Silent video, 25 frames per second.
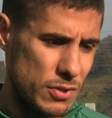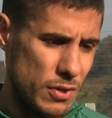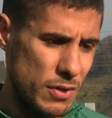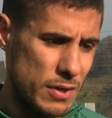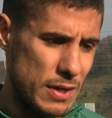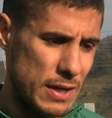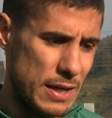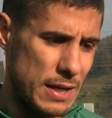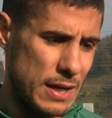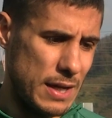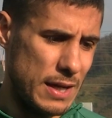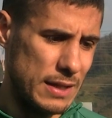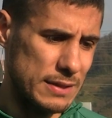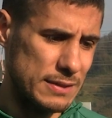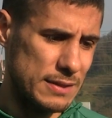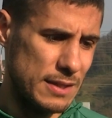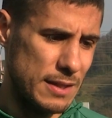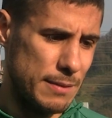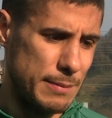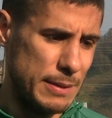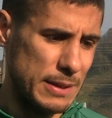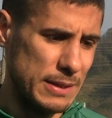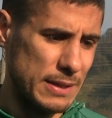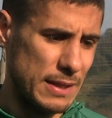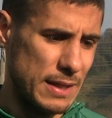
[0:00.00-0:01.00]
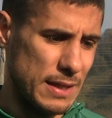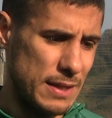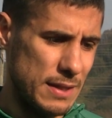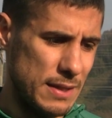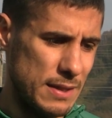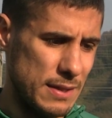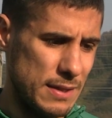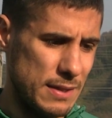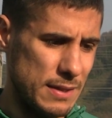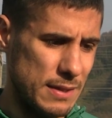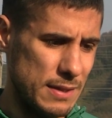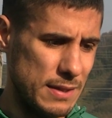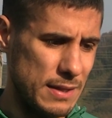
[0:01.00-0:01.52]
şöyle antrenmanda
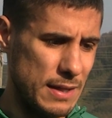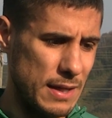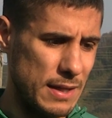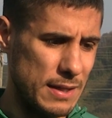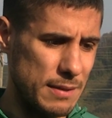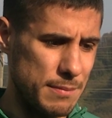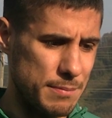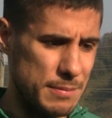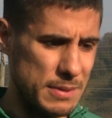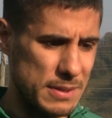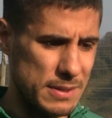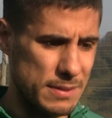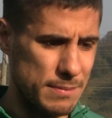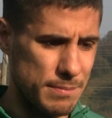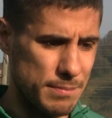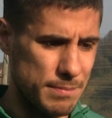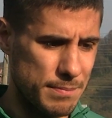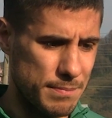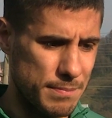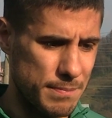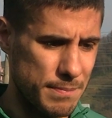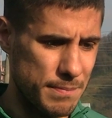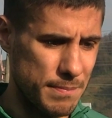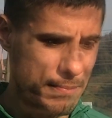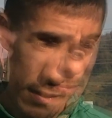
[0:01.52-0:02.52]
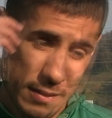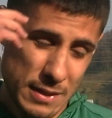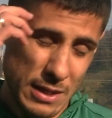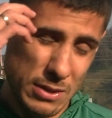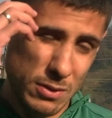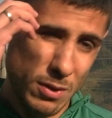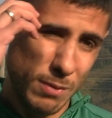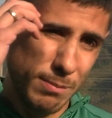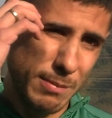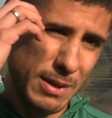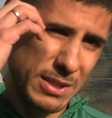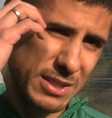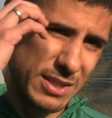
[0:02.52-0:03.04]
yani bizim
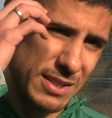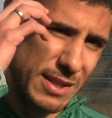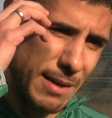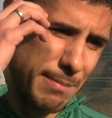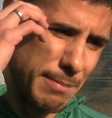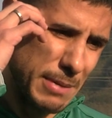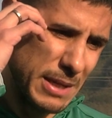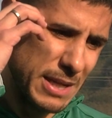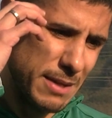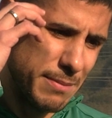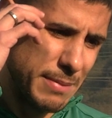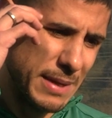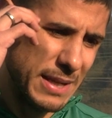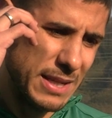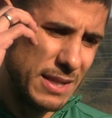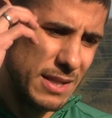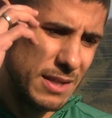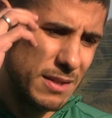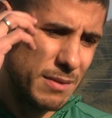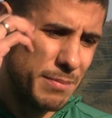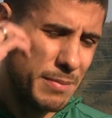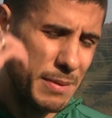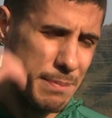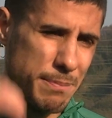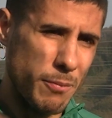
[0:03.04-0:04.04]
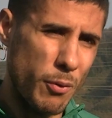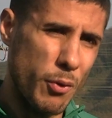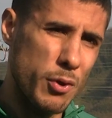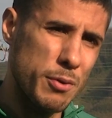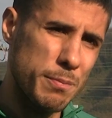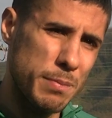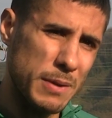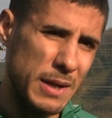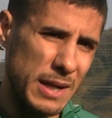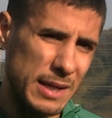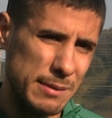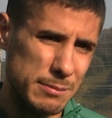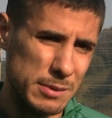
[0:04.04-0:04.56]
sezon başından beri belirli bir
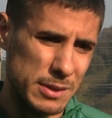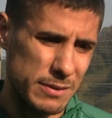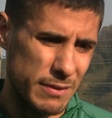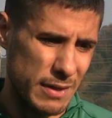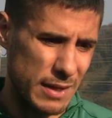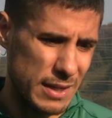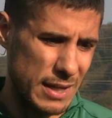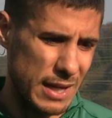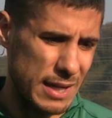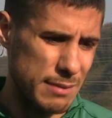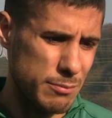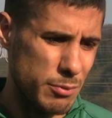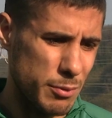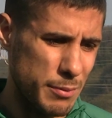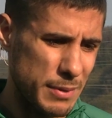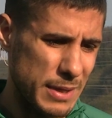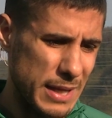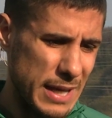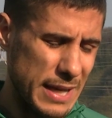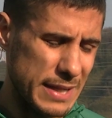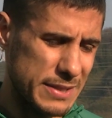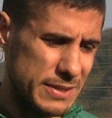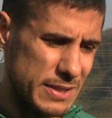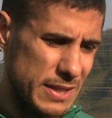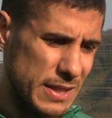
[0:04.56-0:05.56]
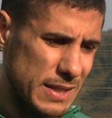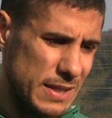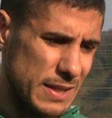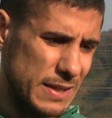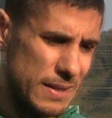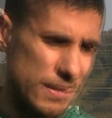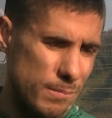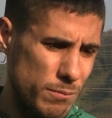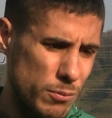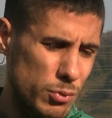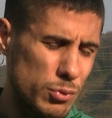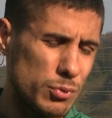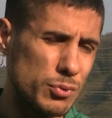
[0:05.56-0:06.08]
oyun planımız var. Yani bu bir gerçek.
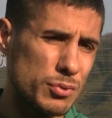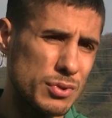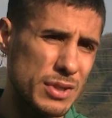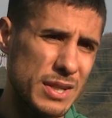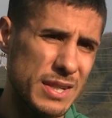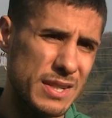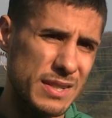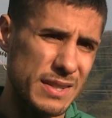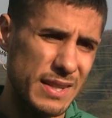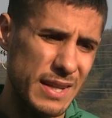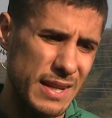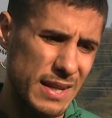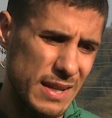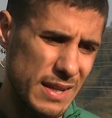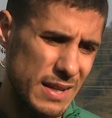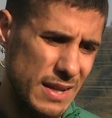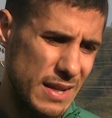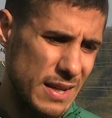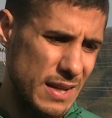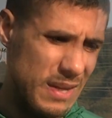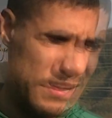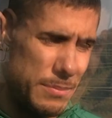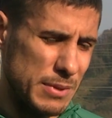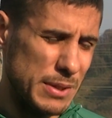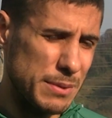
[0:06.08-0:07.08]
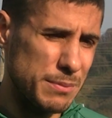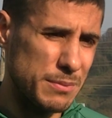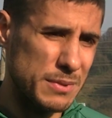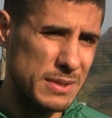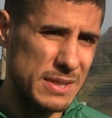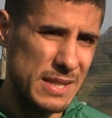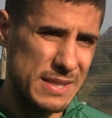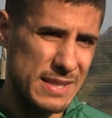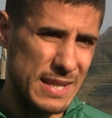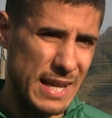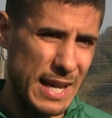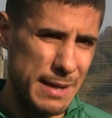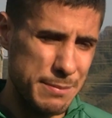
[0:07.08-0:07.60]
Bunun üzerinde e,
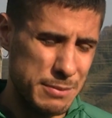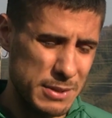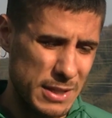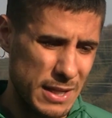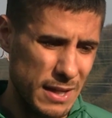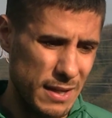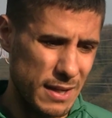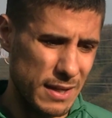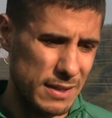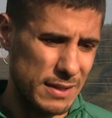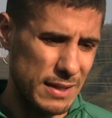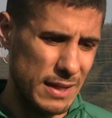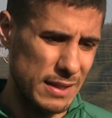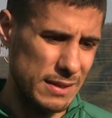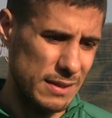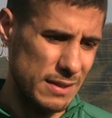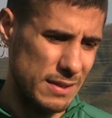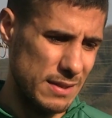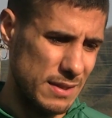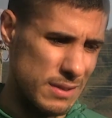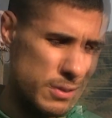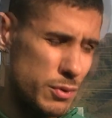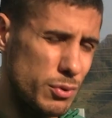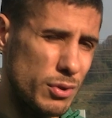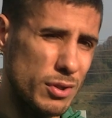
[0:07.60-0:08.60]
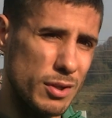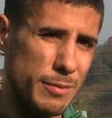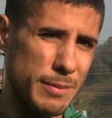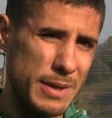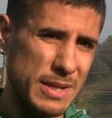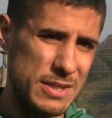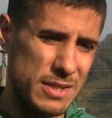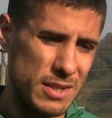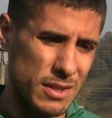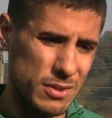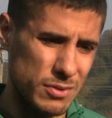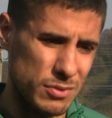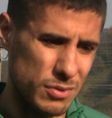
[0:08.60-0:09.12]
birbirimize sahip çıkaraktan
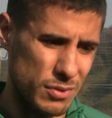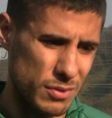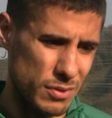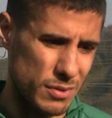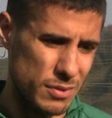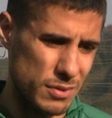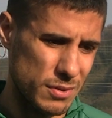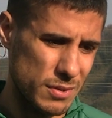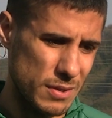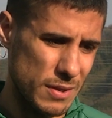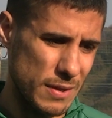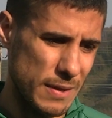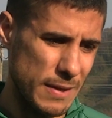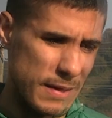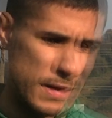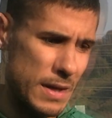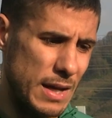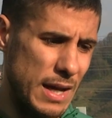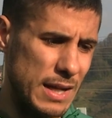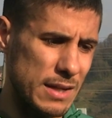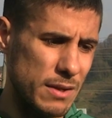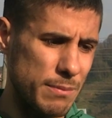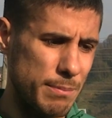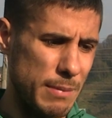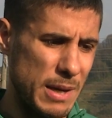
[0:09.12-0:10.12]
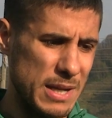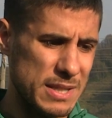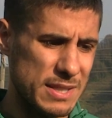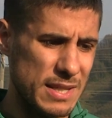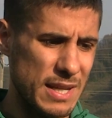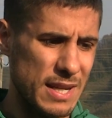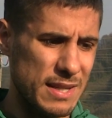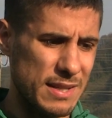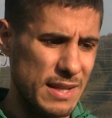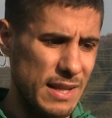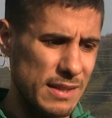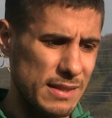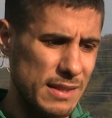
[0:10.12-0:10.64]
uygulamaya çalışıyoruz. Yani
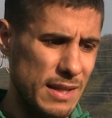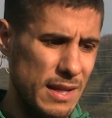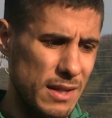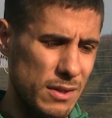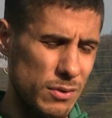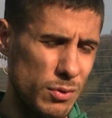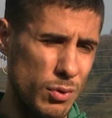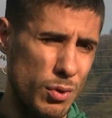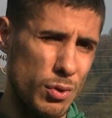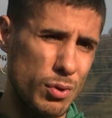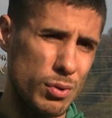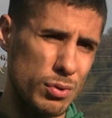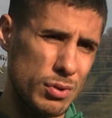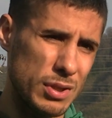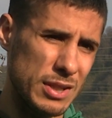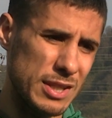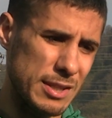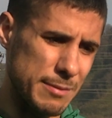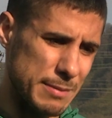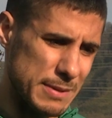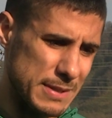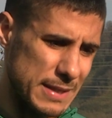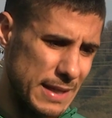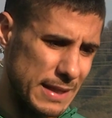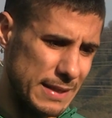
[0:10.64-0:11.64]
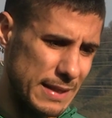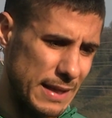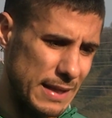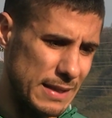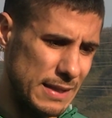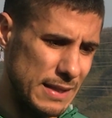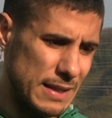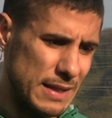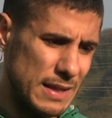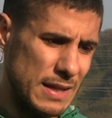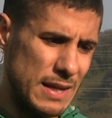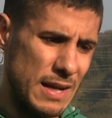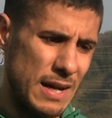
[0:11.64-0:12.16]
maçlardan da görüldüğü gibi
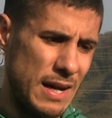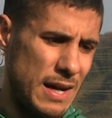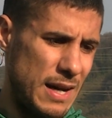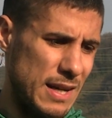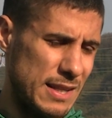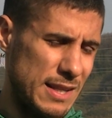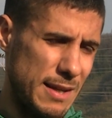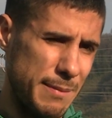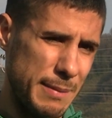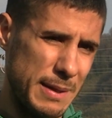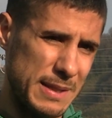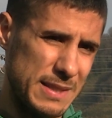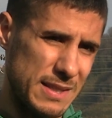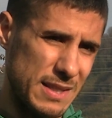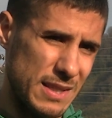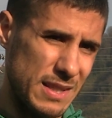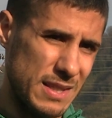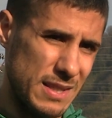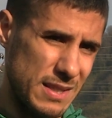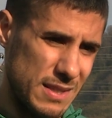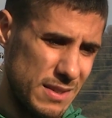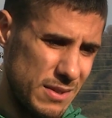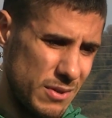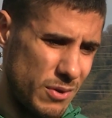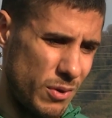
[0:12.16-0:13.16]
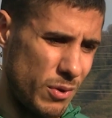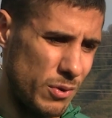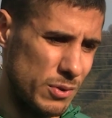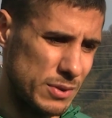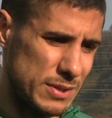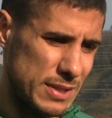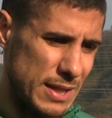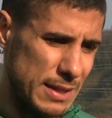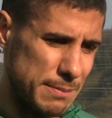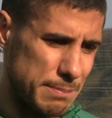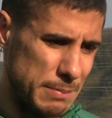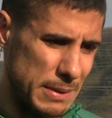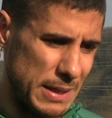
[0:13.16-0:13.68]
zaten adam eksik
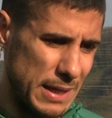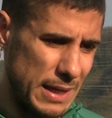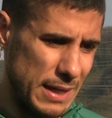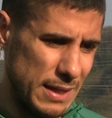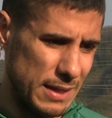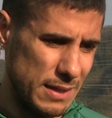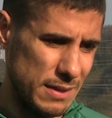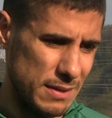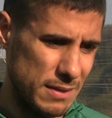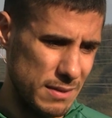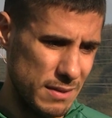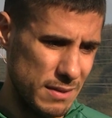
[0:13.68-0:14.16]
olsak bile